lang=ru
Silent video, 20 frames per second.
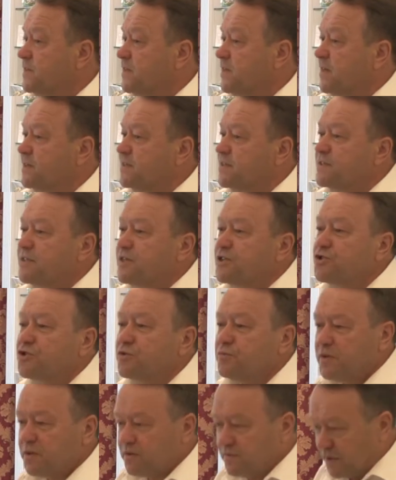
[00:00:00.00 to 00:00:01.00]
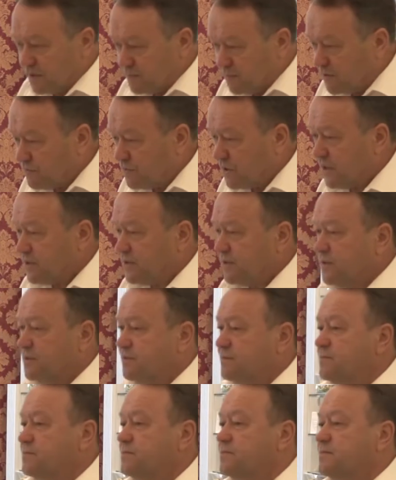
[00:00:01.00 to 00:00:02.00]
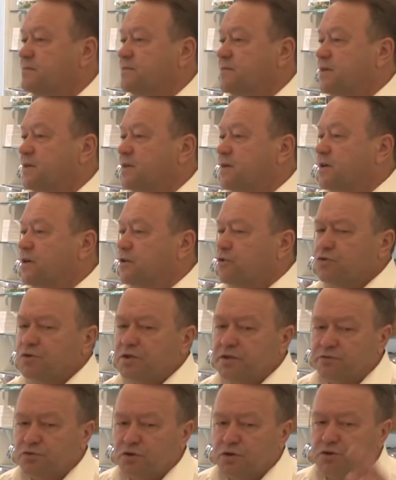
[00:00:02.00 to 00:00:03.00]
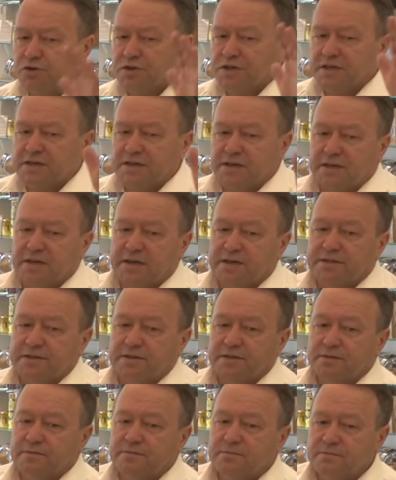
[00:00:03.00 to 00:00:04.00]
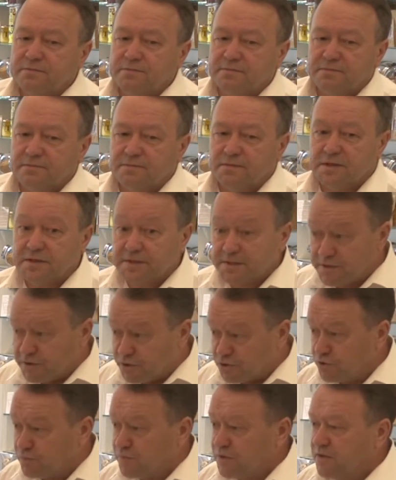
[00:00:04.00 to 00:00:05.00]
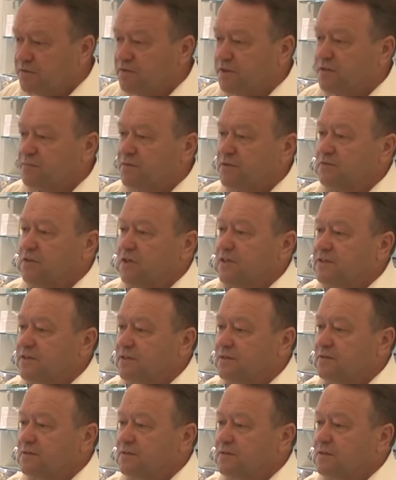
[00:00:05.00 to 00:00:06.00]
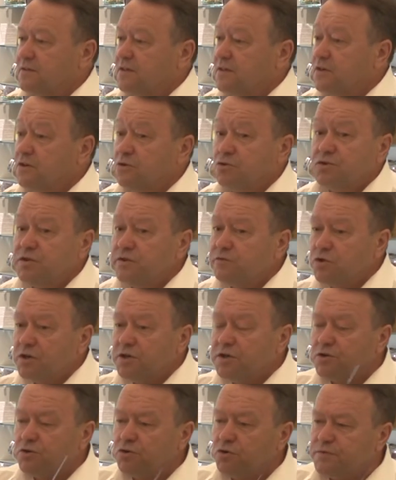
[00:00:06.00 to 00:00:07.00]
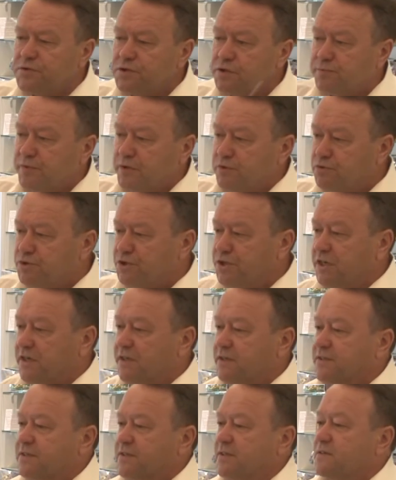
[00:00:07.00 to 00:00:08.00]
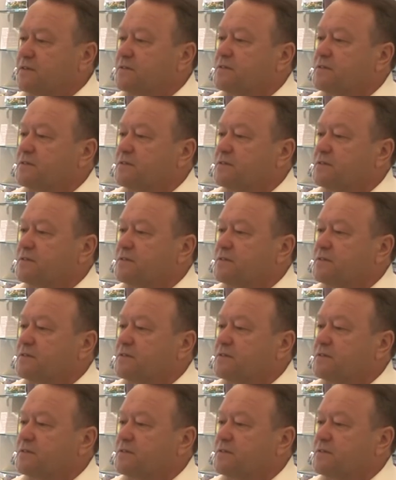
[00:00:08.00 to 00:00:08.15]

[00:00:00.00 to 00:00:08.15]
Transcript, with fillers: Это значит, что мы говорим о вате. У него легкий характер. Это значит, что мы говорим о вате. У него легко все получается.